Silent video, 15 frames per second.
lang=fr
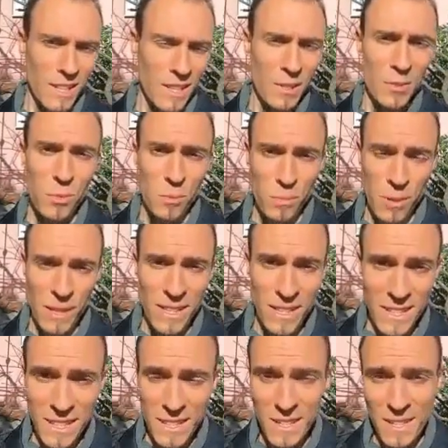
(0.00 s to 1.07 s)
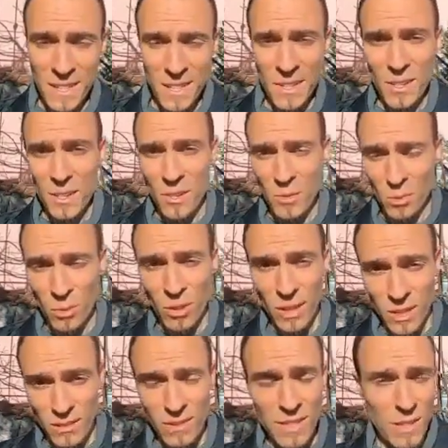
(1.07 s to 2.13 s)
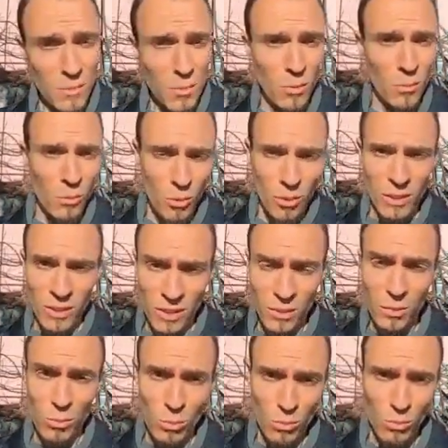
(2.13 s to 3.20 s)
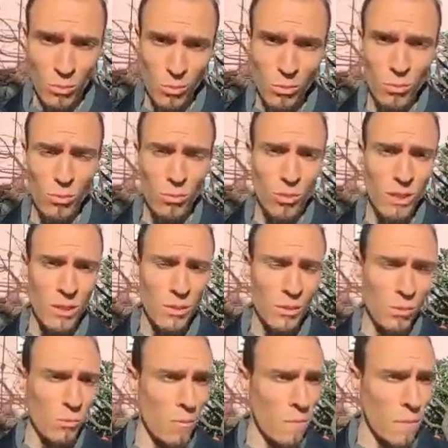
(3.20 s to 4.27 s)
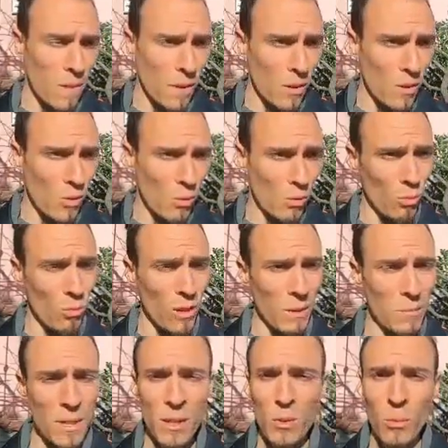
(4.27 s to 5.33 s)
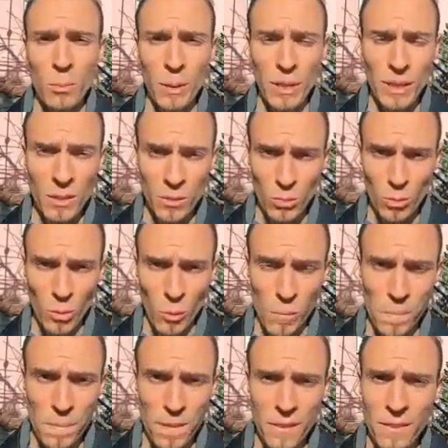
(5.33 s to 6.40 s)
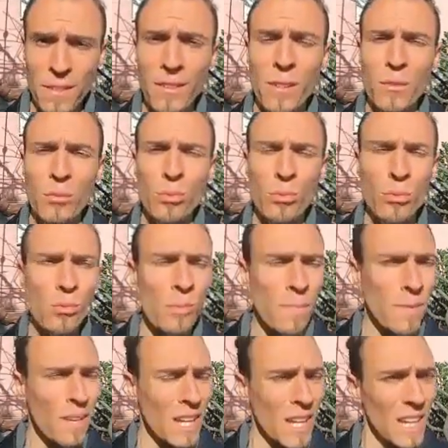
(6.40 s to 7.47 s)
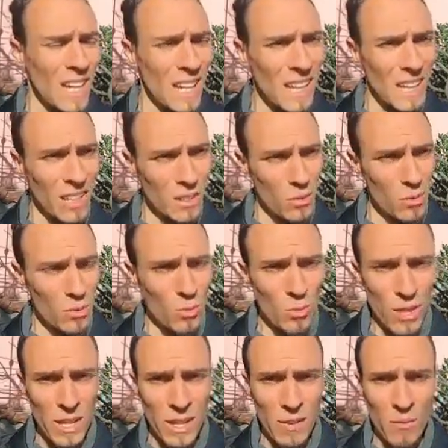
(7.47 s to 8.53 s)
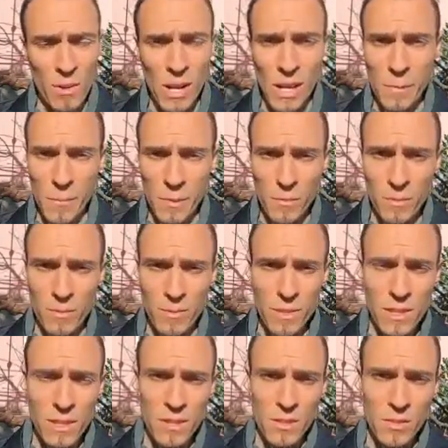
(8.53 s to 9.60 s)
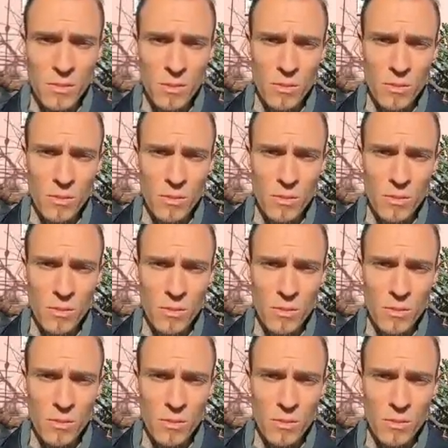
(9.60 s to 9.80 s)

qui ne sont pas liées. donc, évidemment, les élections sont ce qu'elles sont. On a bien compris que c'était foutu et qu'on allait avoir la même vie,